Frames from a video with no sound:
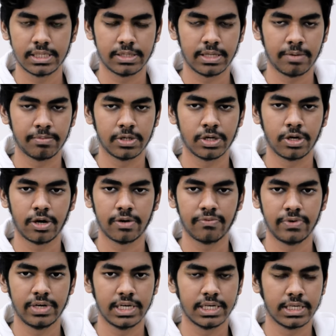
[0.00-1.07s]
তেমন
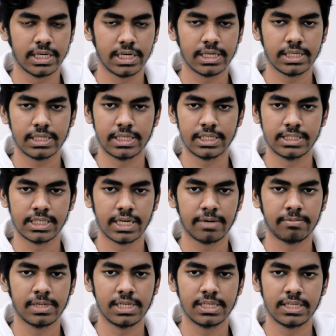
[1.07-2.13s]
কনফিডেন্ট না নিজের
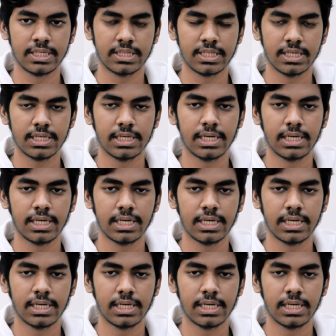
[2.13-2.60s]
অ্যাবিলিটিতে